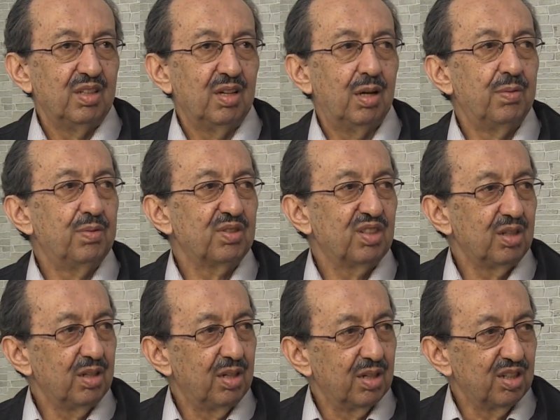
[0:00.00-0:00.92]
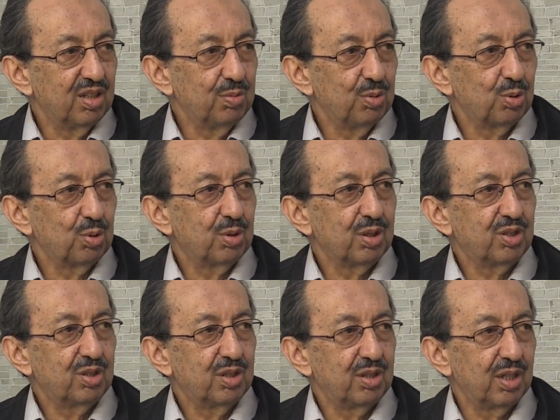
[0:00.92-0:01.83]
hafıza ileridir, bir ruhta
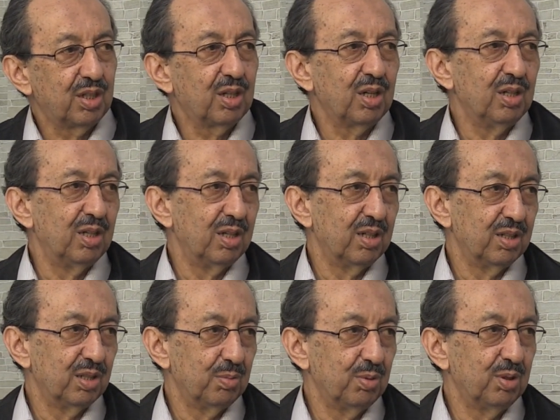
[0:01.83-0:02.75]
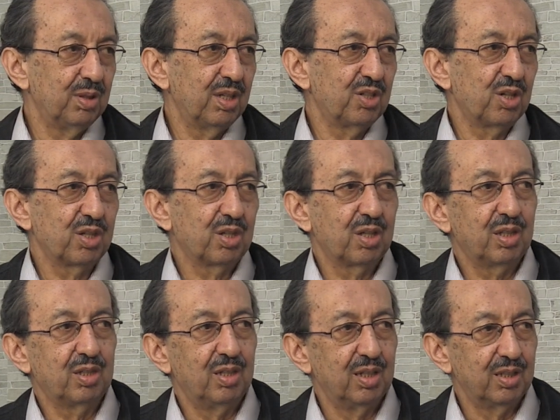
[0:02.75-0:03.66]
zeka ileridir, birinde
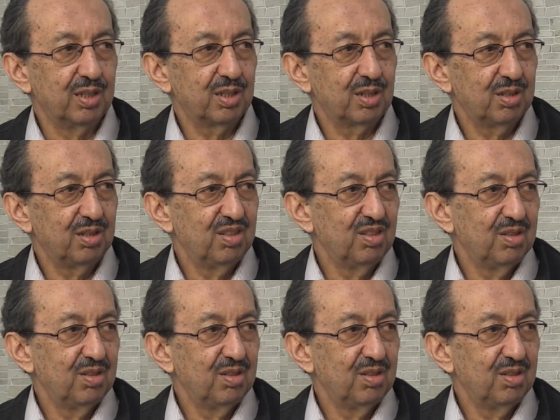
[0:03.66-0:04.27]
cesaret ileridir,